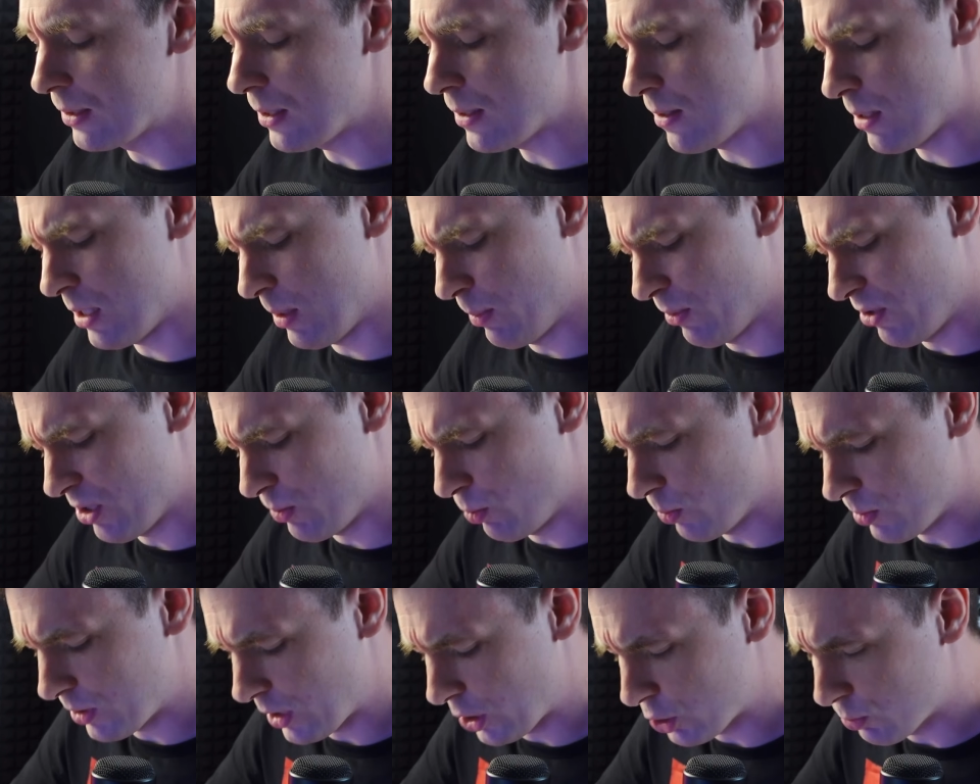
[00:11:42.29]
Здесь, если мы
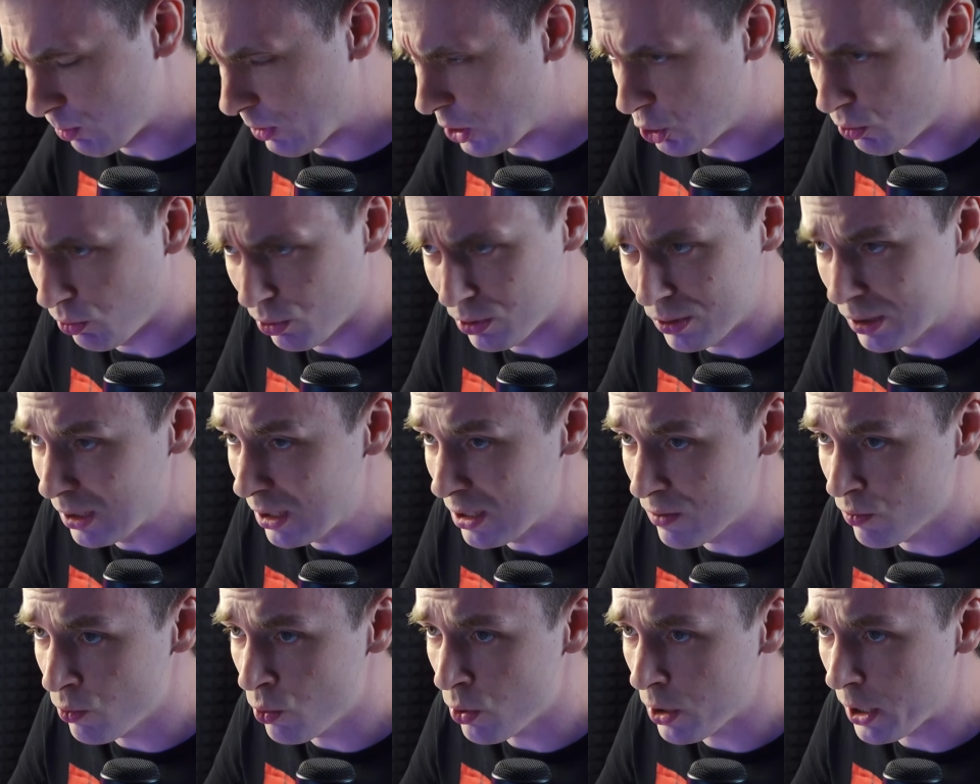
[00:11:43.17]
возьмем, скажем, даже вот три
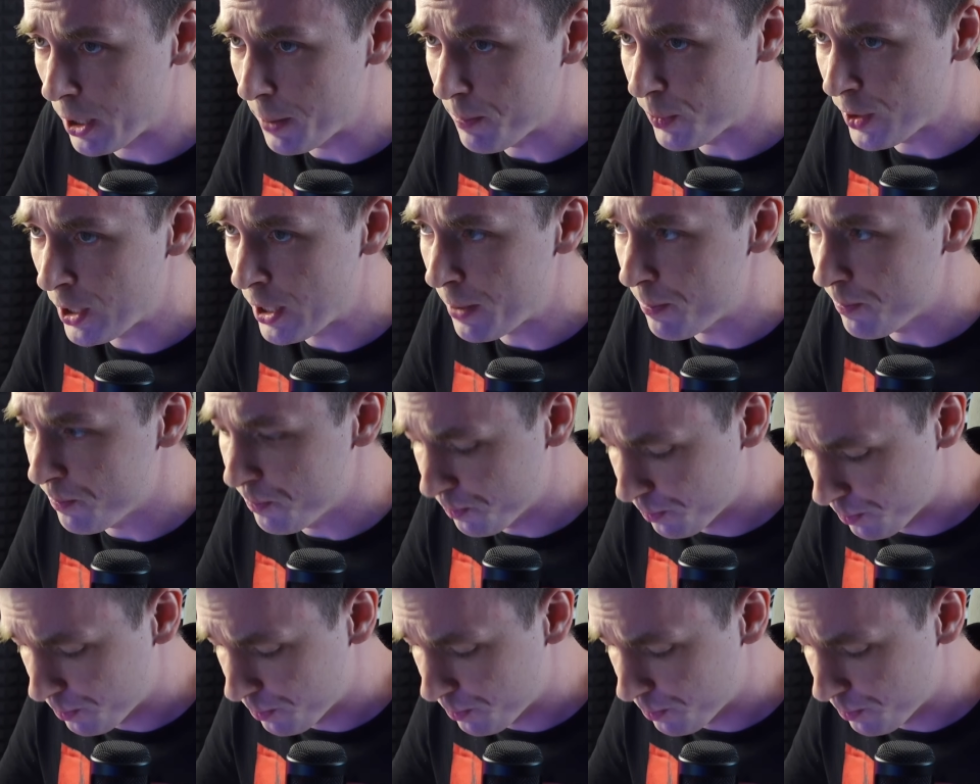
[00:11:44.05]
звука, да?